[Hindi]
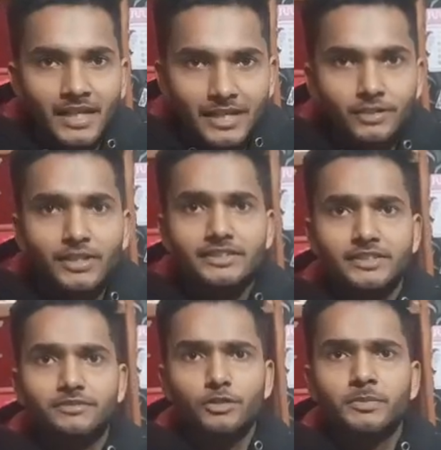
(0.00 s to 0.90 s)
हेलो गाइस
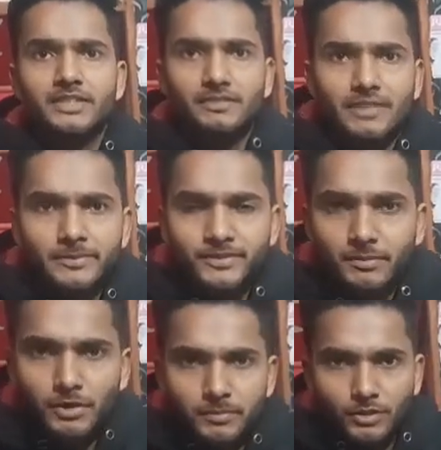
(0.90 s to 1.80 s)
कैसे उम्मीद करते हैं आप
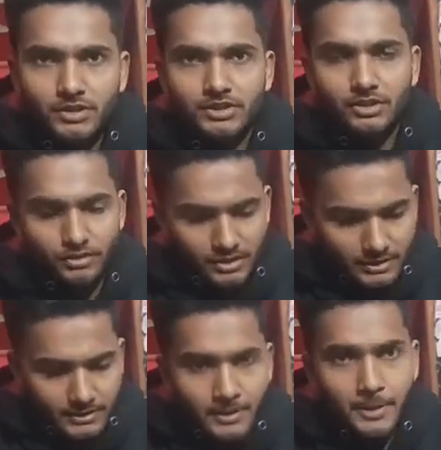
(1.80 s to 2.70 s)
सभी लोग बहुत अच्छे होंगे
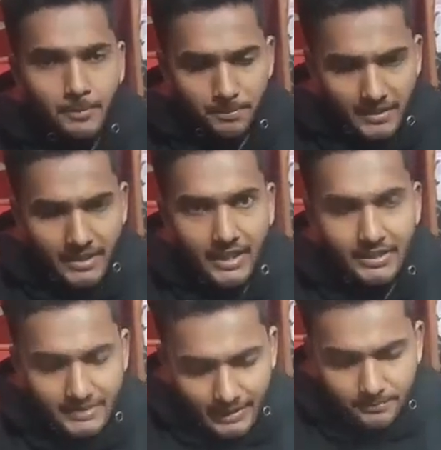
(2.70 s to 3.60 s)
मैं
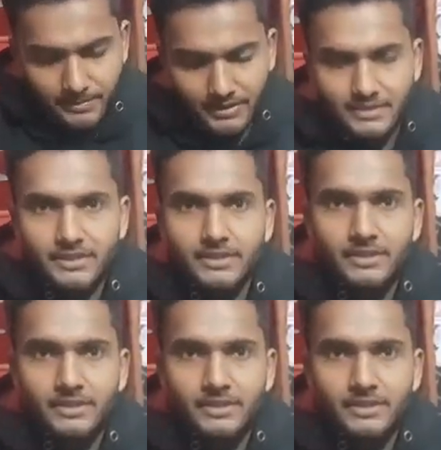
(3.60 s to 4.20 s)
आज आपके लिए